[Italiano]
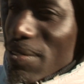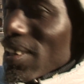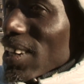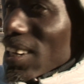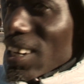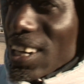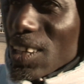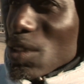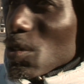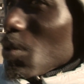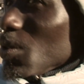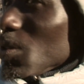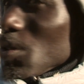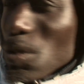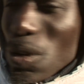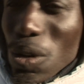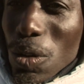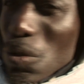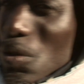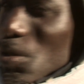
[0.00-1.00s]
fare altre cose,
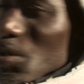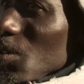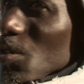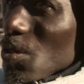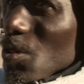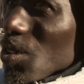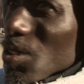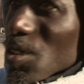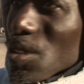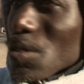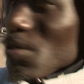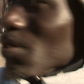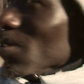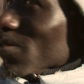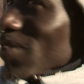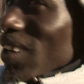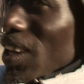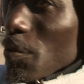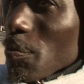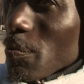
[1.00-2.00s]
no, queste cose non le
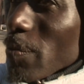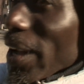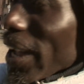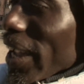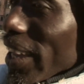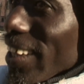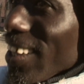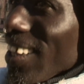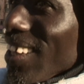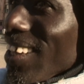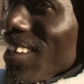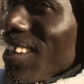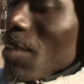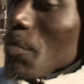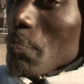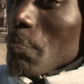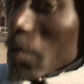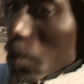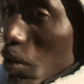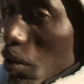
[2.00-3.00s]
fai mai.
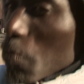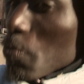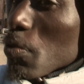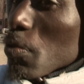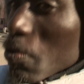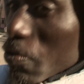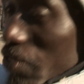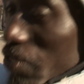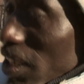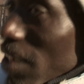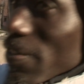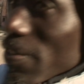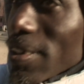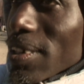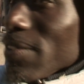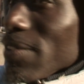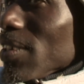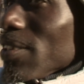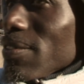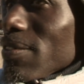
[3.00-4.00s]
Però per vivere
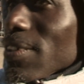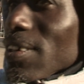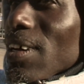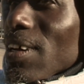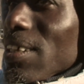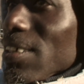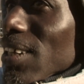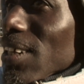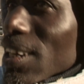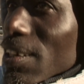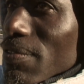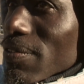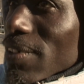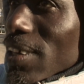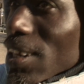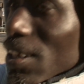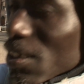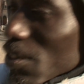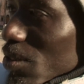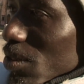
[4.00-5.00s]
deve andare a
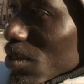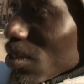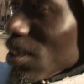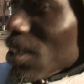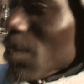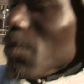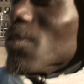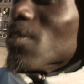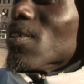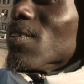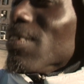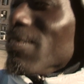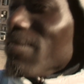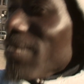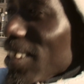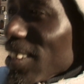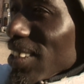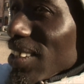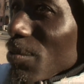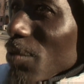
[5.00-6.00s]
fare questo lavoro,
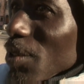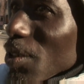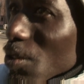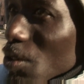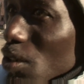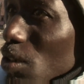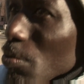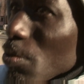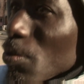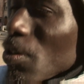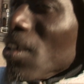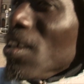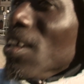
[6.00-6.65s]
vendere mia roba